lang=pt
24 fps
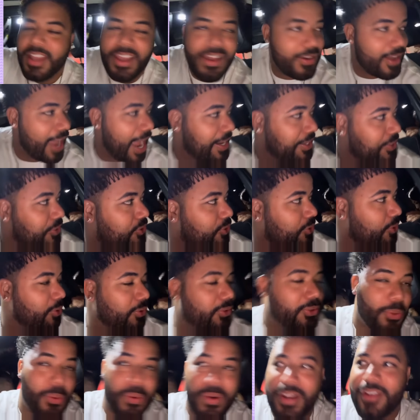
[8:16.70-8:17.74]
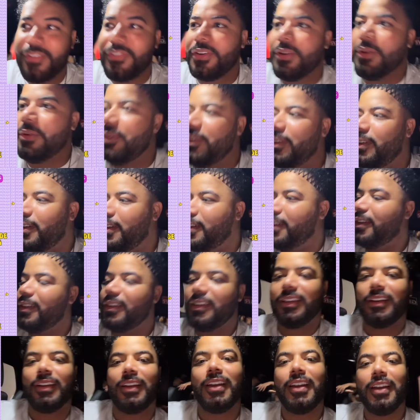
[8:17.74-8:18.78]
quero estrutura, viu?
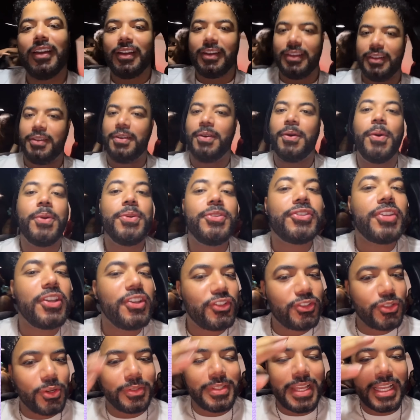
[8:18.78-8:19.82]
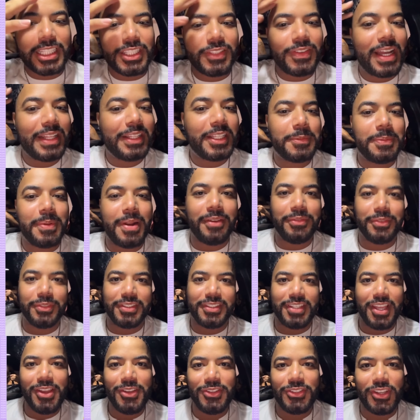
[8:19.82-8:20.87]
Hoje tem show das fadas pra
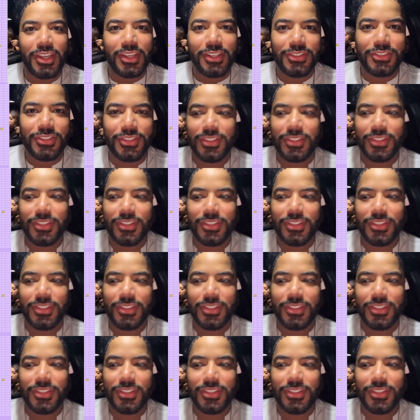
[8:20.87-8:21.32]
vocês, gente.